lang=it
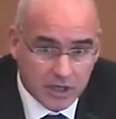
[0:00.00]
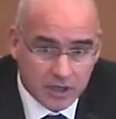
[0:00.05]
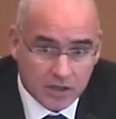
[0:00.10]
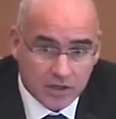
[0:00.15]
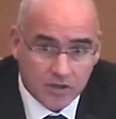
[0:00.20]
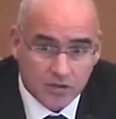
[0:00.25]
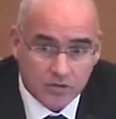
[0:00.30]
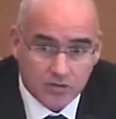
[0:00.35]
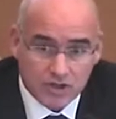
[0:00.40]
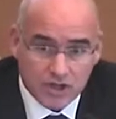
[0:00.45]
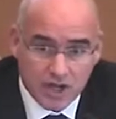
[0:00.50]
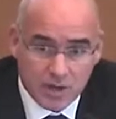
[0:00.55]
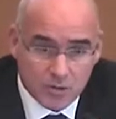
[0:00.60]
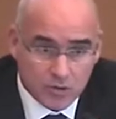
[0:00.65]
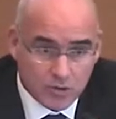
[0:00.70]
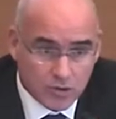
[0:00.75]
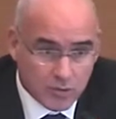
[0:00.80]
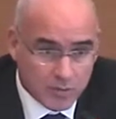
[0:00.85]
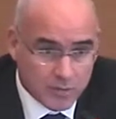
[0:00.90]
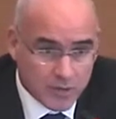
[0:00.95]
non siamo
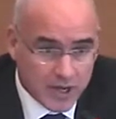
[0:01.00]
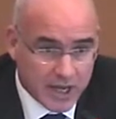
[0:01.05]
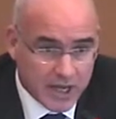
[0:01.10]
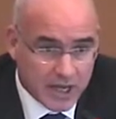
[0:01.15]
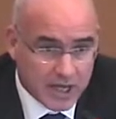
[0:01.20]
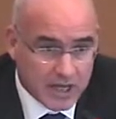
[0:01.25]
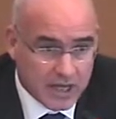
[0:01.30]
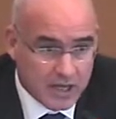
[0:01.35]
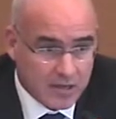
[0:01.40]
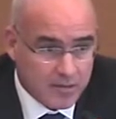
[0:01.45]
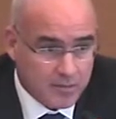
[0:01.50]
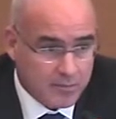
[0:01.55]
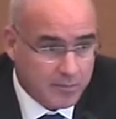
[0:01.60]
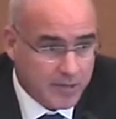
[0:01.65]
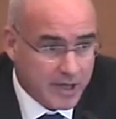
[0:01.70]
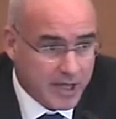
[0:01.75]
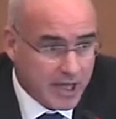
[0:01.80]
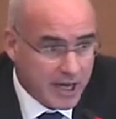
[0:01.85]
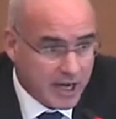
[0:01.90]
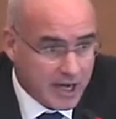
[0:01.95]
europei
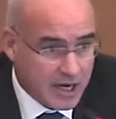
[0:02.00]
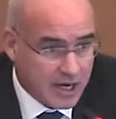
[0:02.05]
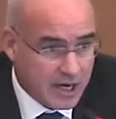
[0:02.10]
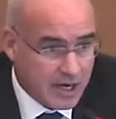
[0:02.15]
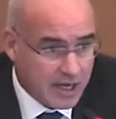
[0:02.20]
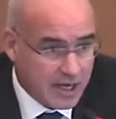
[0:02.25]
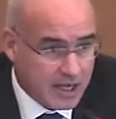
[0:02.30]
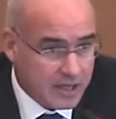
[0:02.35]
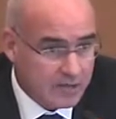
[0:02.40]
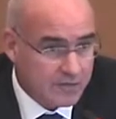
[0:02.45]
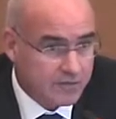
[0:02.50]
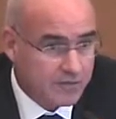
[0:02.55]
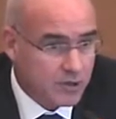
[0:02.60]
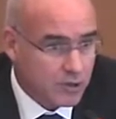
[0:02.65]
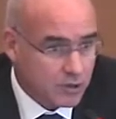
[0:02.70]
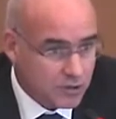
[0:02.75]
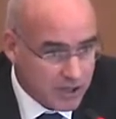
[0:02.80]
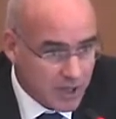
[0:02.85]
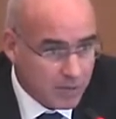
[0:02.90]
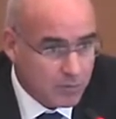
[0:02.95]
per le
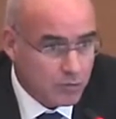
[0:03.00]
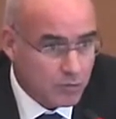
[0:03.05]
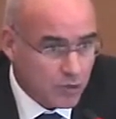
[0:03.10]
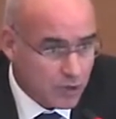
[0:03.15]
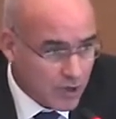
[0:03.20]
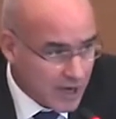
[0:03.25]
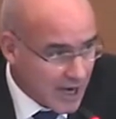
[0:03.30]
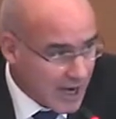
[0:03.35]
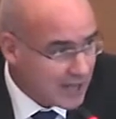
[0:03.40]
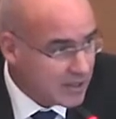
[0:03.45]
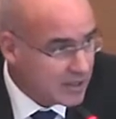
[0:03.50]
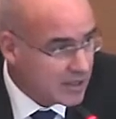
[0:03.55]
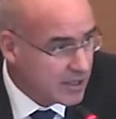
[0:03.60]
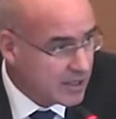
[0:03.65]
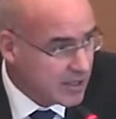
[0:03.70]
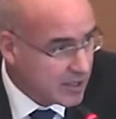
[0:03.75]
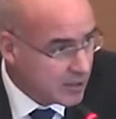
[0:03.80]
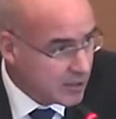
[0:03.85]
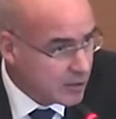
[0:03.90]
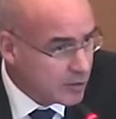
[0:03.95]
difficoltà
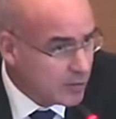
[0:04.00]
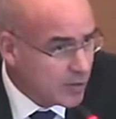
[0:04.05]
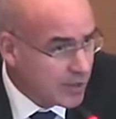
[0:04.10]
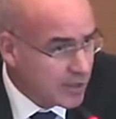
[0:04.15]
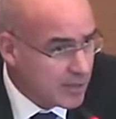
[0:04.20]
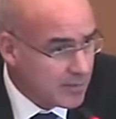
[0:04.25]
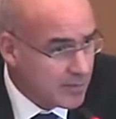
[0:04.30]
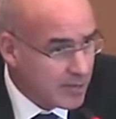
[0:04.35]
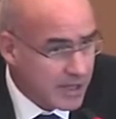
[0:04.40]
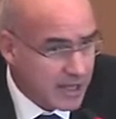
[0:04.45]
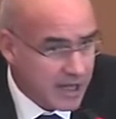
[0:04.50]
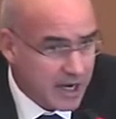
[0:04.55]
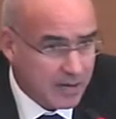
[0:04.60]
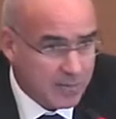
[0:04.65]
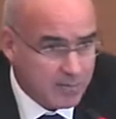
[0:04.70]
burocratiche che in qualche maniera